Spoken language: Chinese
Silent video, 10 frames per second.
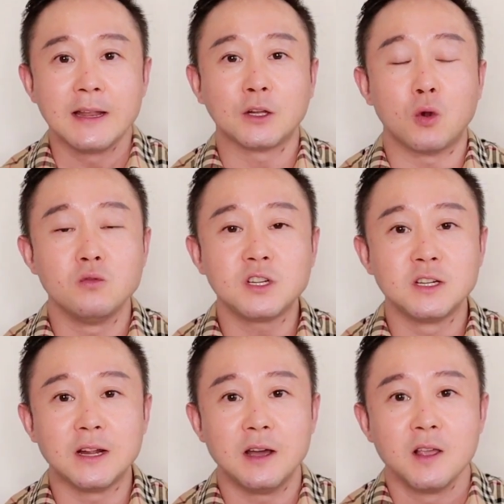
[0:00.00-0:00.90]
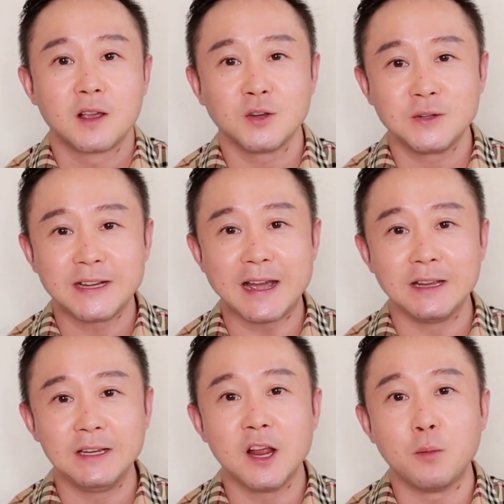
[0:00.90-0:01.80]
那同时呢，科学
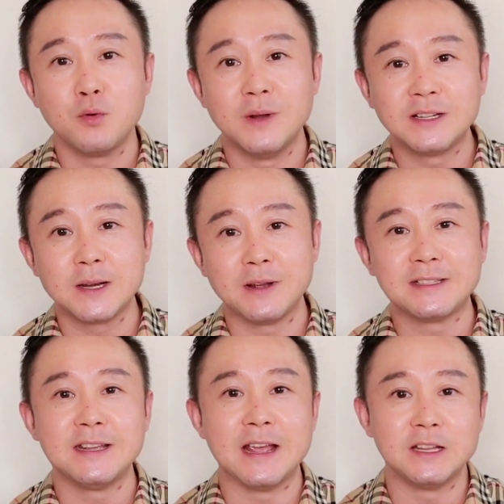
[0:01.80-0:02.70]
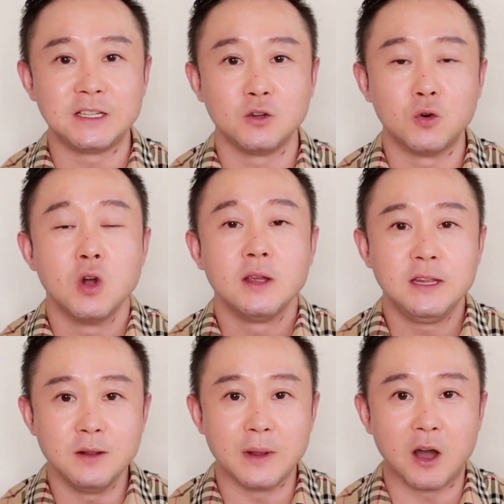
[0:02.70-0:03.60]
家、医疗部门这边在研究
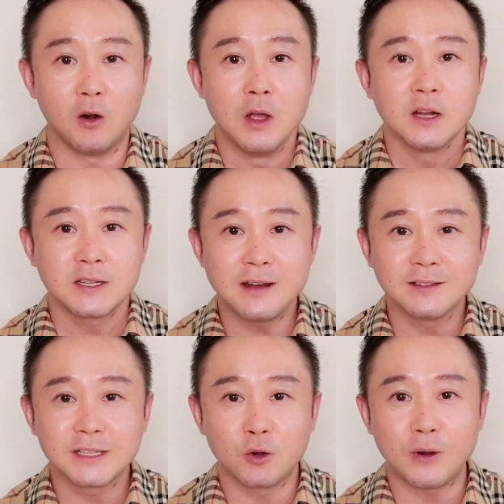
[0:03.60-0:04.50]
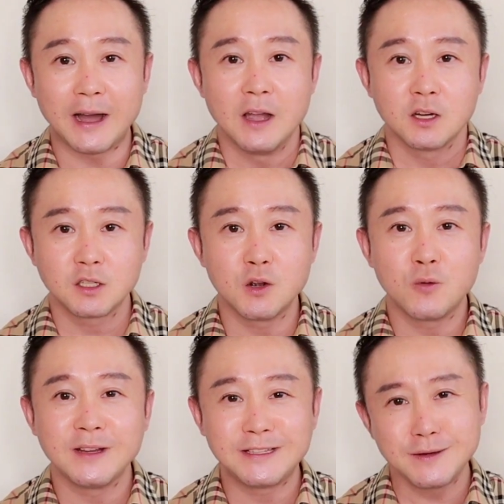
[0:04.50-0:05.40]
疫苗，这样子的话，社
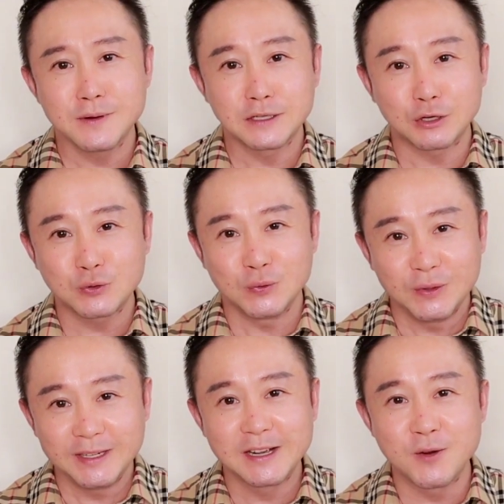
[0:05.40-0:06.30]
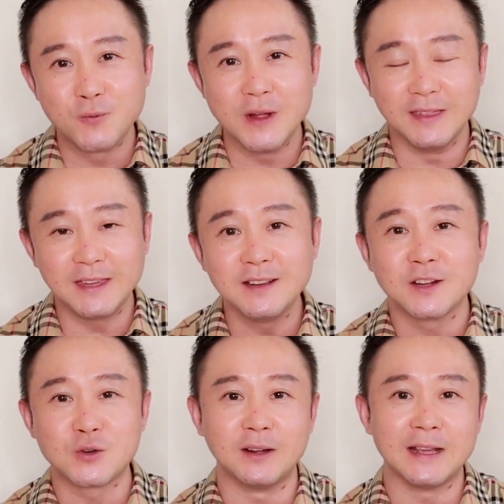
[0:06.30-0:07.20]
会基本上属于一个稳定
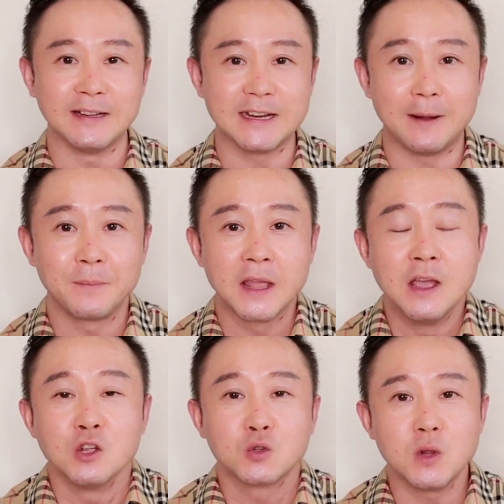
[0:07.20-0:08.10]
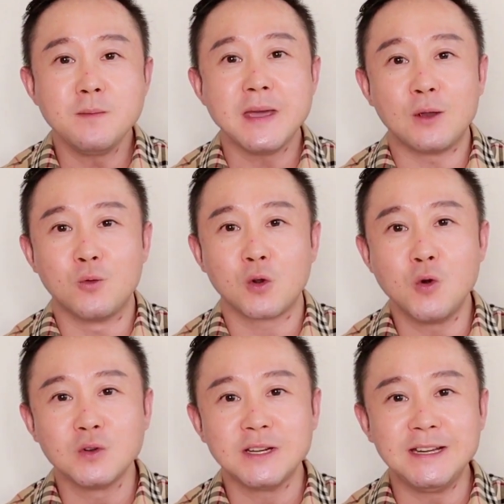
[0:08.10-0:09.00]
的状态下。所以，美国
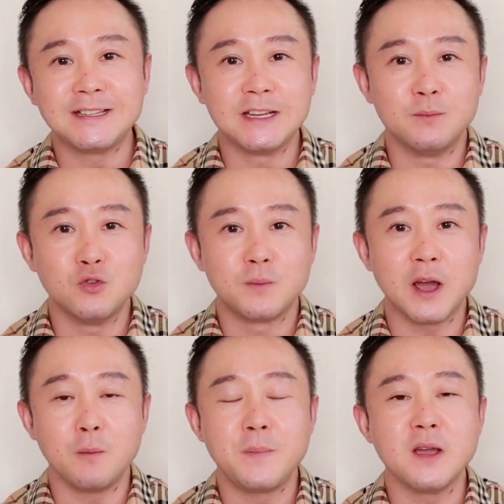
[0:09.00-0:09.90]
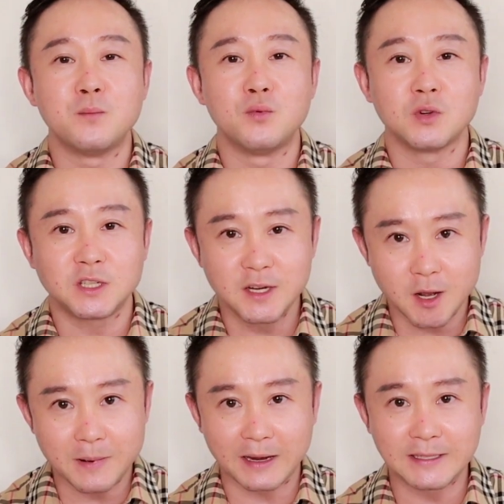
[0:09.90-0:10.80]
控制疫情的目标并不是
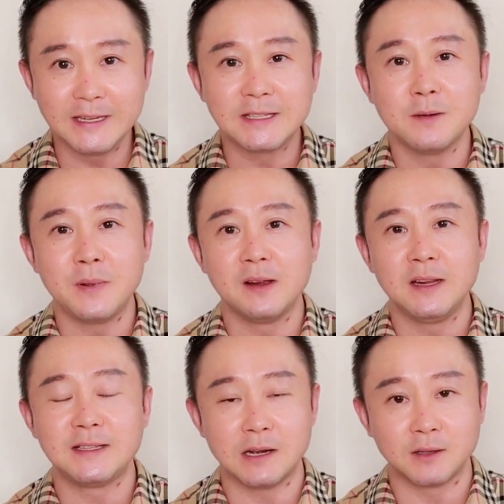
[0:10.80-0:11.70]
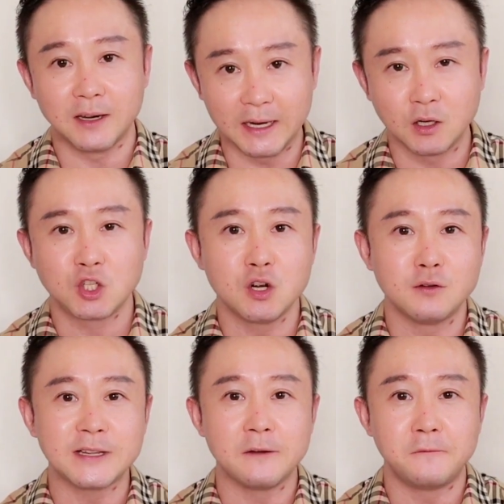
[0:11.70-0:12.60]
要把新增病例降到零之
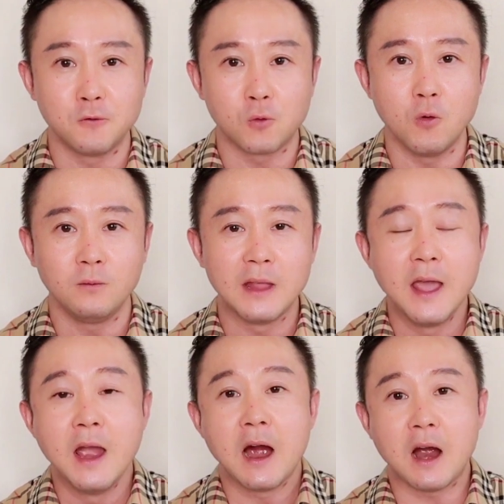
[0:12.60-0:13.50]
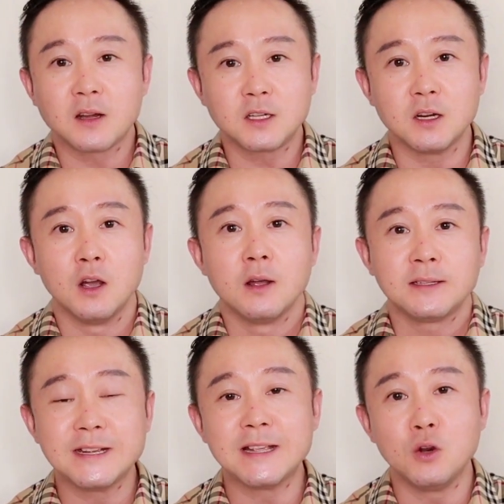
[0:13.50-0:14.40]
后再复工，而是
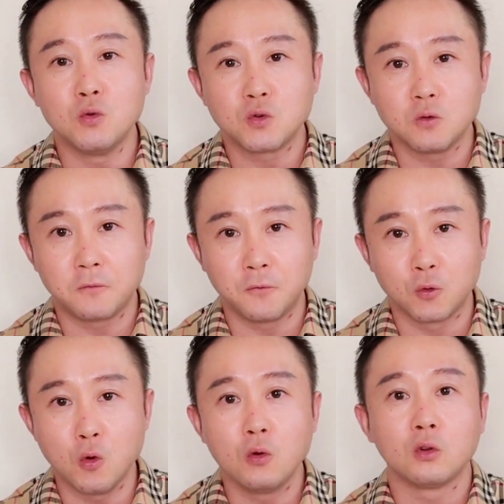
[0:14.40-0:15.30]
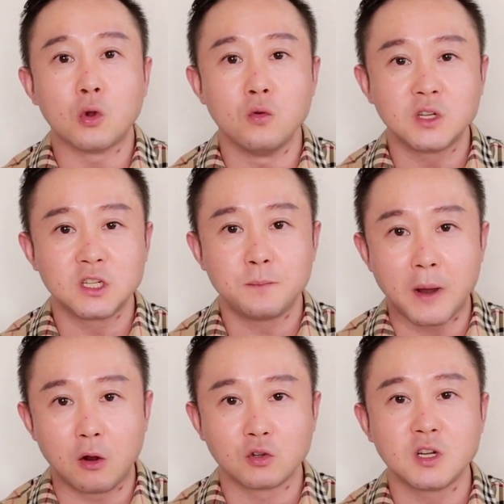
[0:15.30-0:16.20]
现在陆续复工，同时
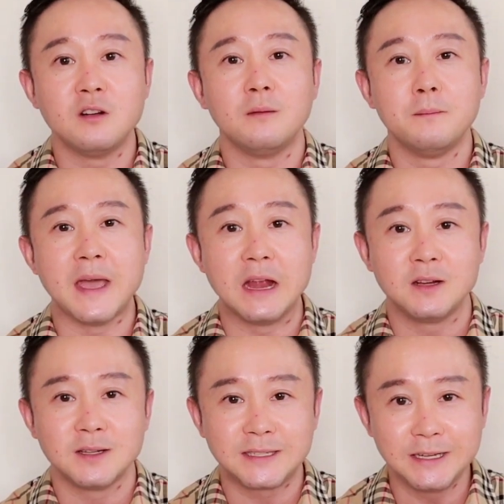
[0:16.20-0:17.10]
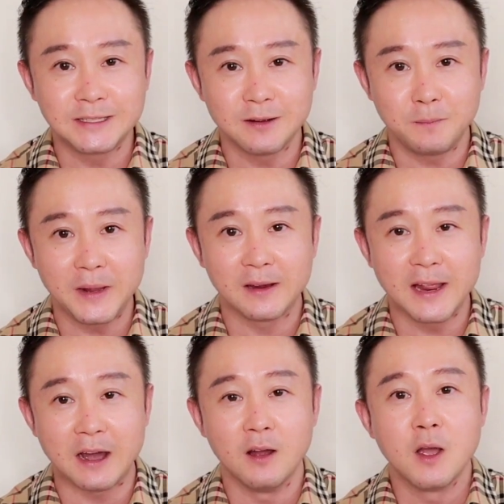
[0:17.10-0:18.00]
保证每日新增病
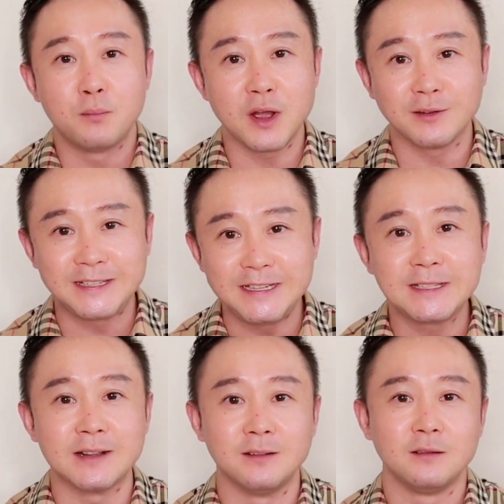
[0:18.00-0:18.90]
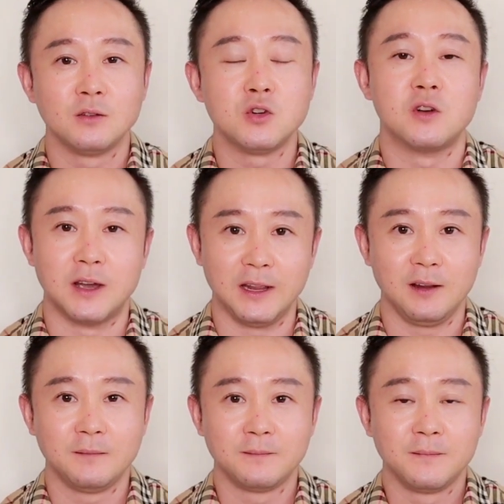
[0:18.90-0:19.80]
量不要激增就可以。